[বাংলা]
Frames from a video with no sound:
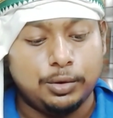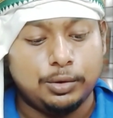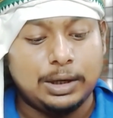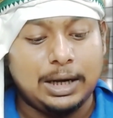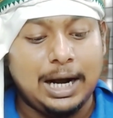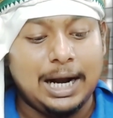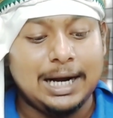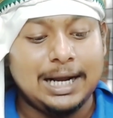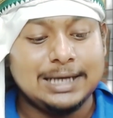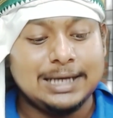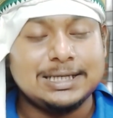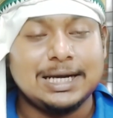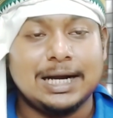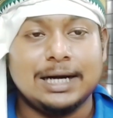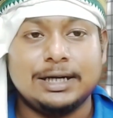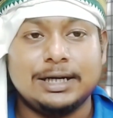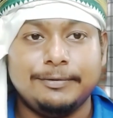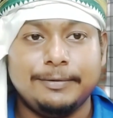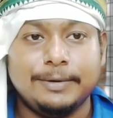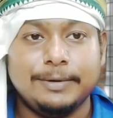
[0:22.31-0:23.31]
কারা
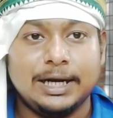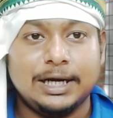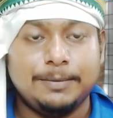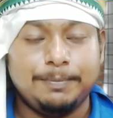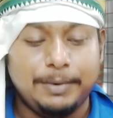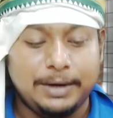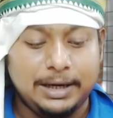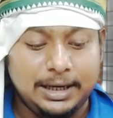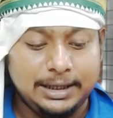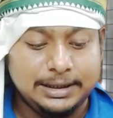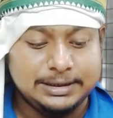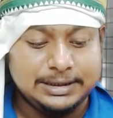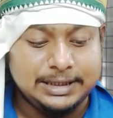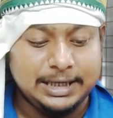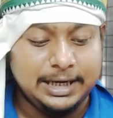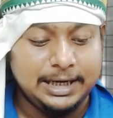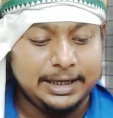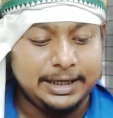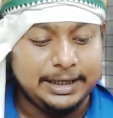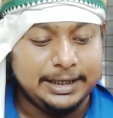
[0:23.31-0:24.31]
সার্টিফিকেট পেলেন
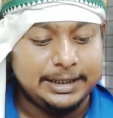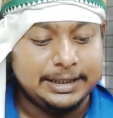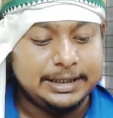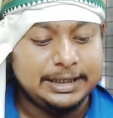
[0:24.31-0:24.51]
জেনে নিন